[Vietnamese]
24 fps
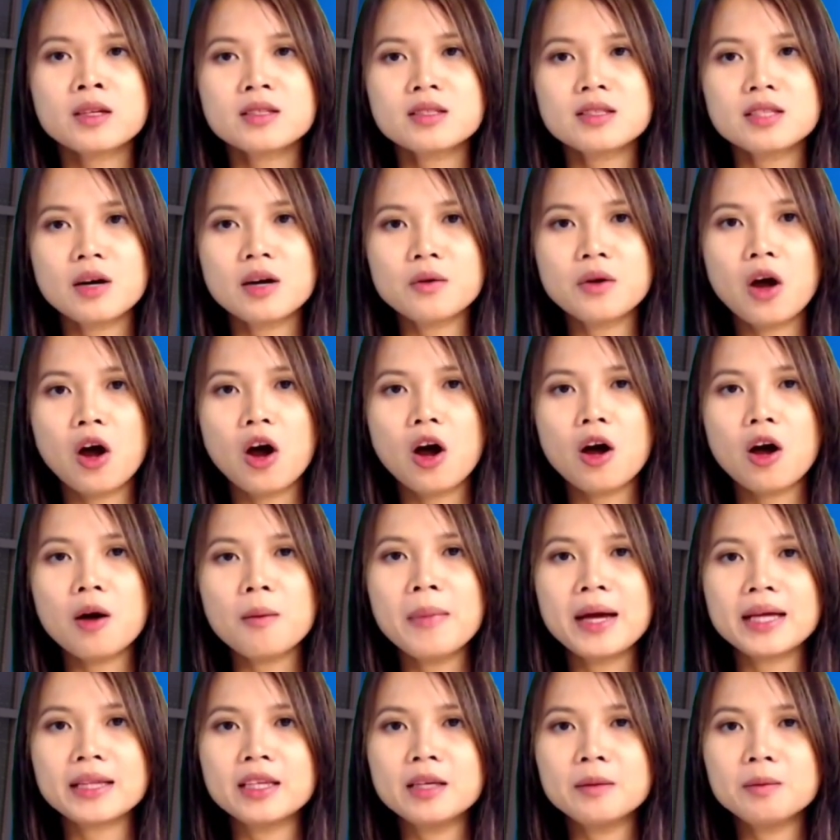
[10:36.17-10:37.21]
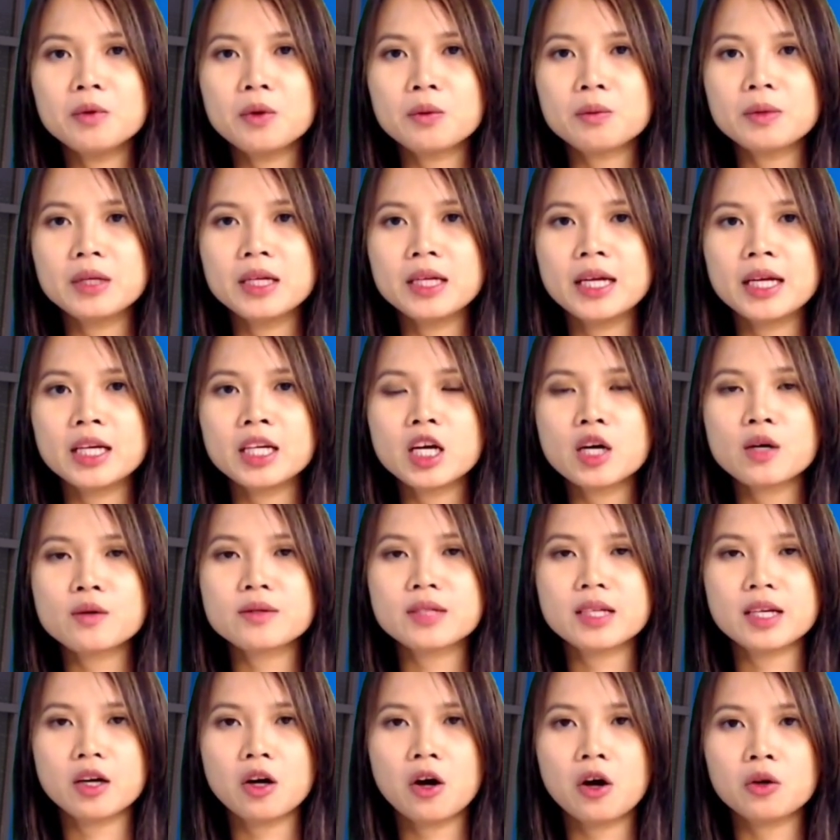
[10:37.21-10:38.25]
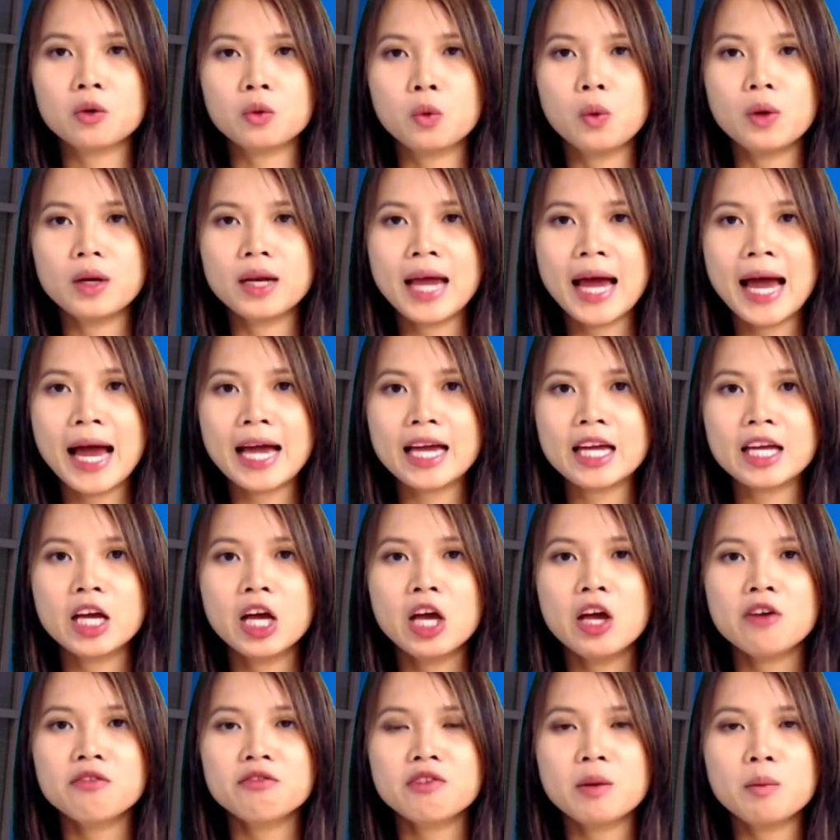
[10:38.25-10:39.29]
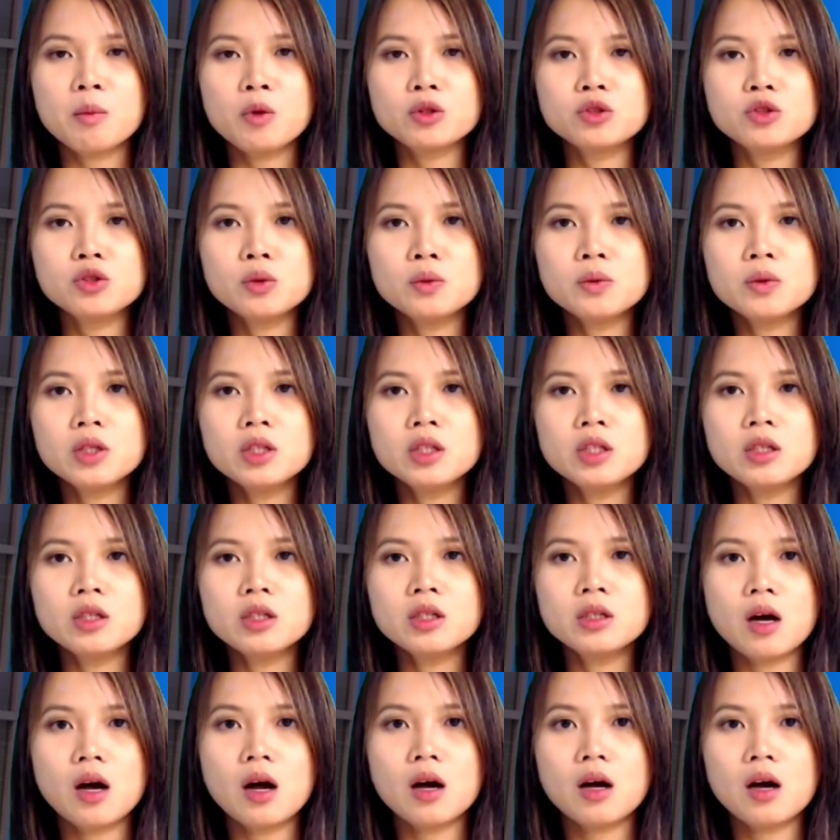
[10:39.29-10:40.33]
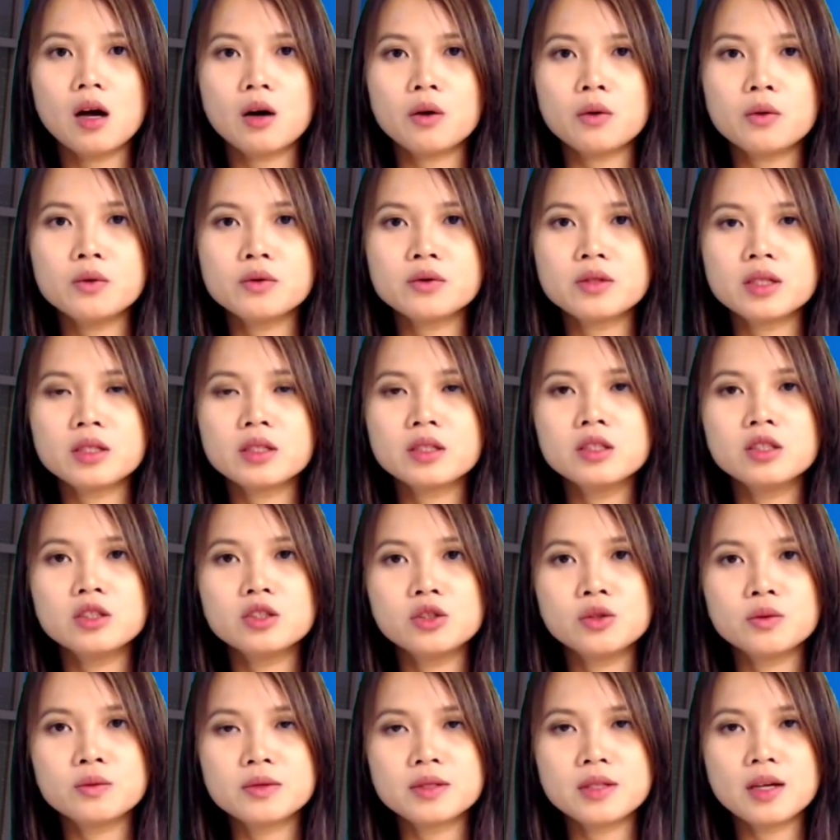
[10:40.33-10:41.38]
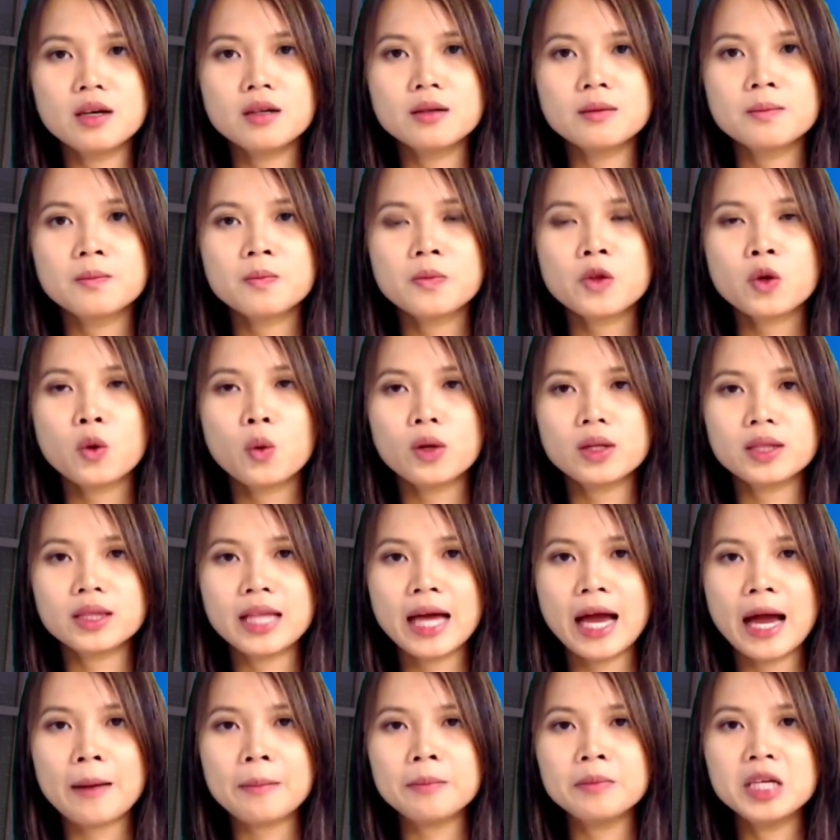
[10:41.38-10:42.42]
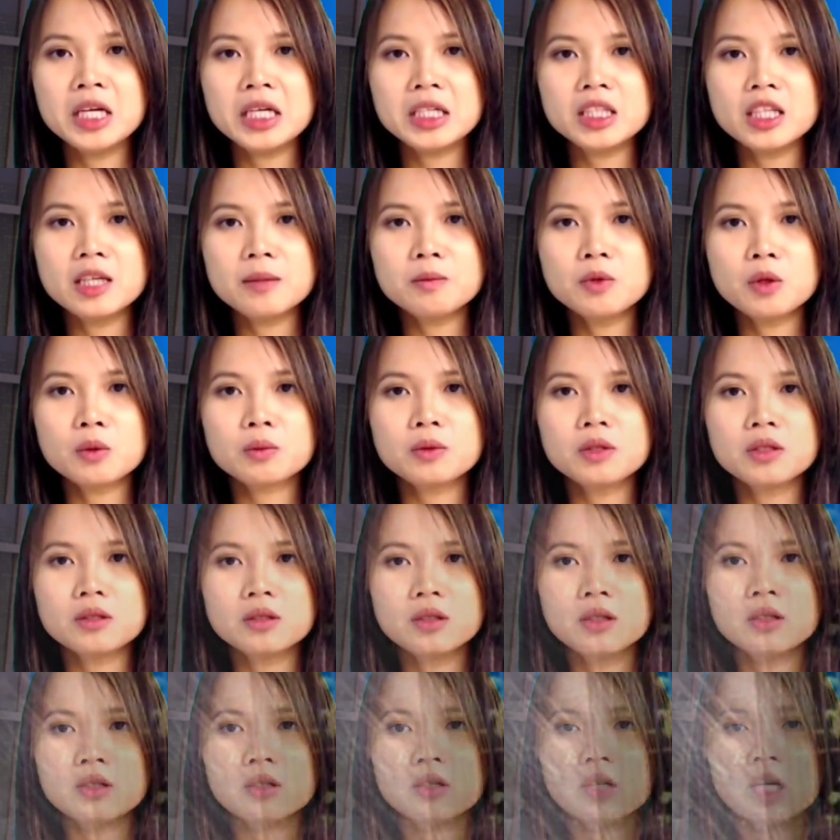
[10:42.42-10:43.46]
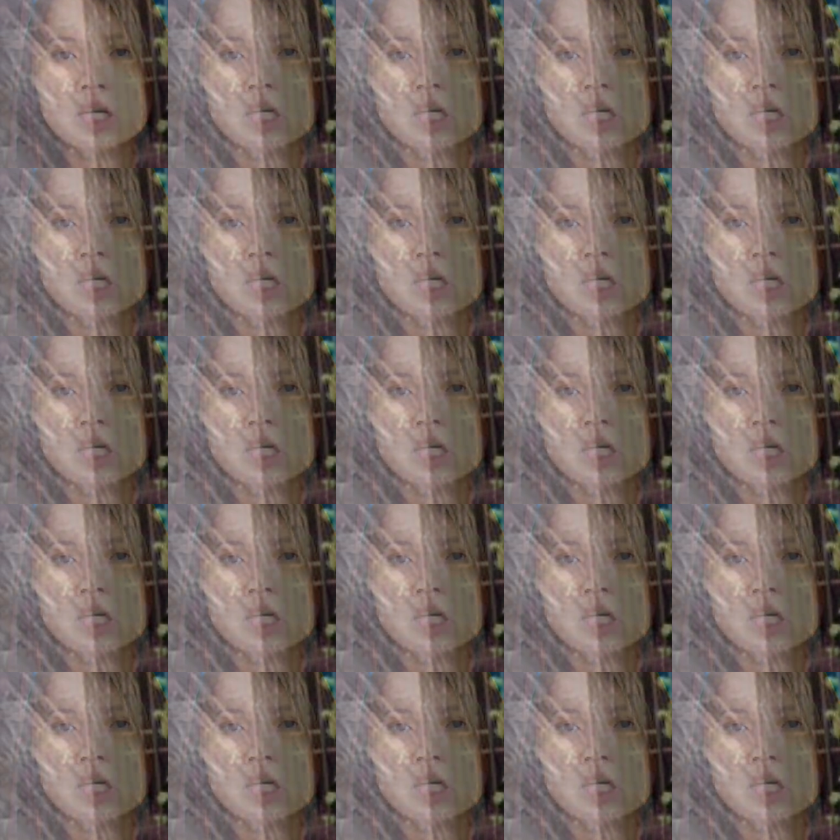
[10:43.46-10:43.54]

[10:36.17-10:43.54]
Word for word: Sau đó bà tiếp tục đi đến cầu Sài Gòn quận 2 và một chung cư ở khu dân cư Trung Sơn quận 8 định tiếp tục tự tử